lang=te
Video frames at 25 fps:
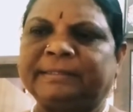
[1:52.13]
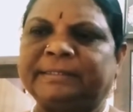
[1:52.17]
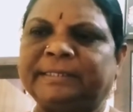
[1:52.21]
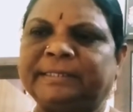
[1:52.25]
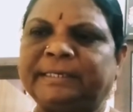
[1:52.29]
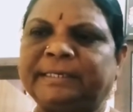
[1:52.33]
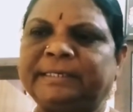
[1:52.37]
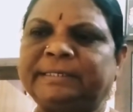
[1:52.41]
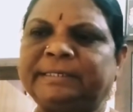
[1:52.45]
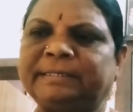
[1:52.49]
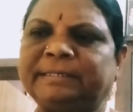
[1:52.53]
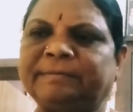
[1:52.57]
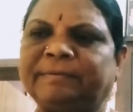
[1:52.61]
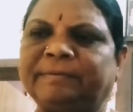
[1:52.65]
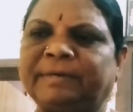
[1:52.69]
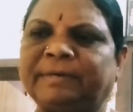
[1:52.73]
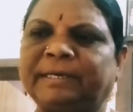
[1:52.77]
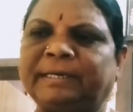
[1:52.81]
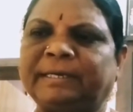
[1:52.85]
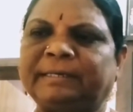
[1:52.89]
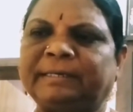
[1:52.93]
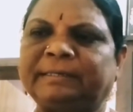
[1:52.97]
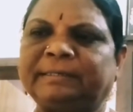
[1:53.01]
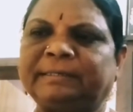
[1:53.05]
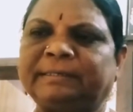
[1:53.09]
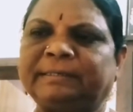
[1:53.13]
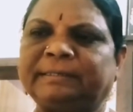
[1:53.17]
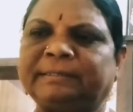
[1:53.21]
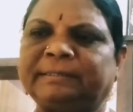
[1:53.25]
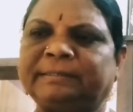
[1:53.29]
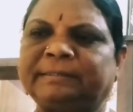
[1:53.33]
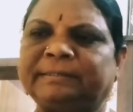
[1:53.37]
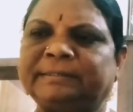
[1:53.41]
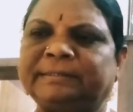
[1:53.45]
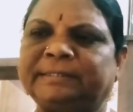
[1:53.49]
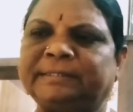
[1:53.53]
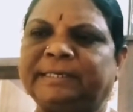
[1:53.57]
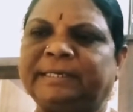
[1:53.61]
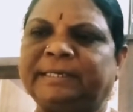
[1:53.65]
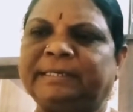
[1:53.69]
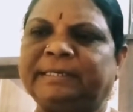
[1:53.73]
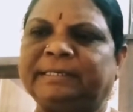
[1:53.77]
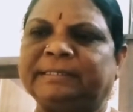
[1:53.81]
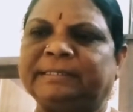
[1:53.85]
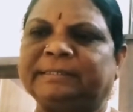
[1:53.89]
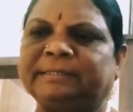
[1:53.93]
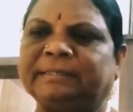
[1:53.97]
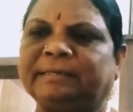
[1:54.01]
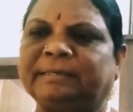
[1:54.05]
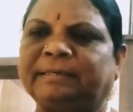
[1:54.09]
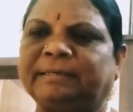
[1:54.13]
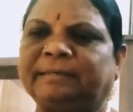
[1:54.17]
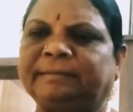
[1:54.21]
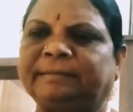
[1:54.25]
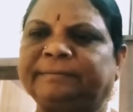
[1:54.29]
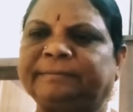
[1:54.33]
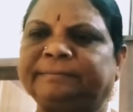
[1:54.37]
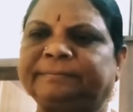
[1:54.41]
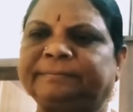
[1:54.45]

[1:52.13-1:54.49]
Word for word: జై జవాన్ జై కిసాన్